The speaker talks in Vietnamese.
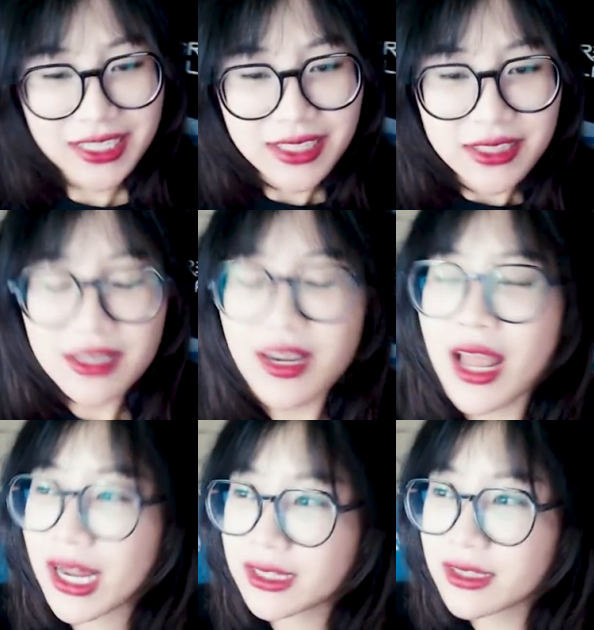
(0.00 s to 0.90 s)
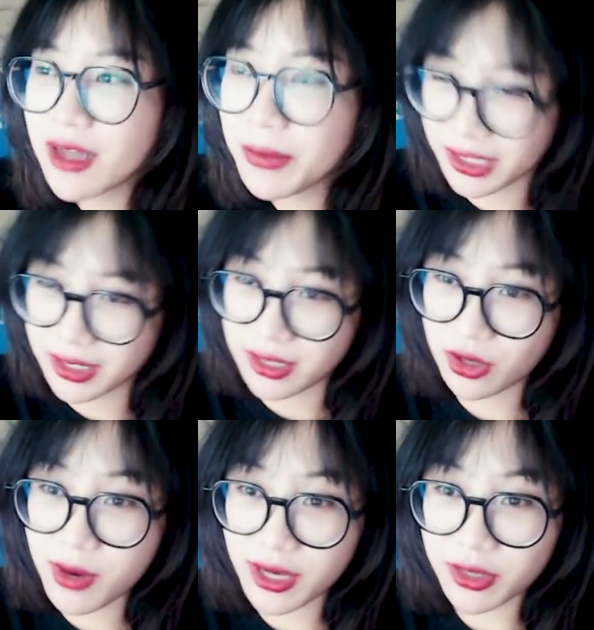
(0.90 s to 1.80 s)
Tức là ngày xưa mình ờ,
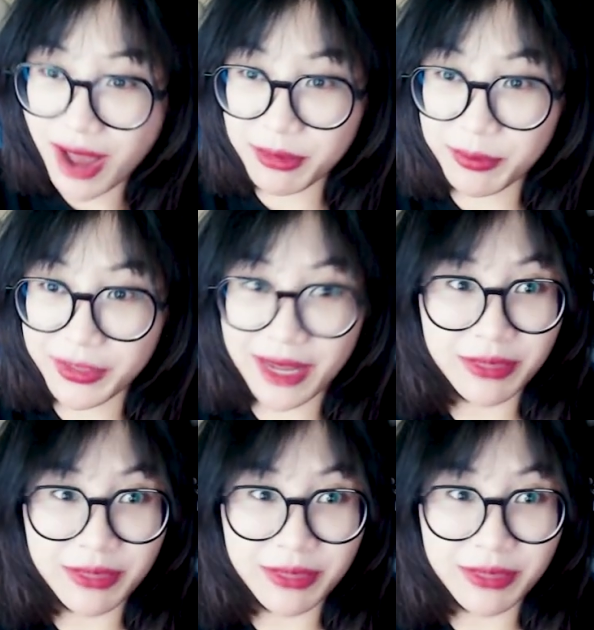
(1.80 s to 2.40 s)
có một cái đoạn mà mình cảm thấy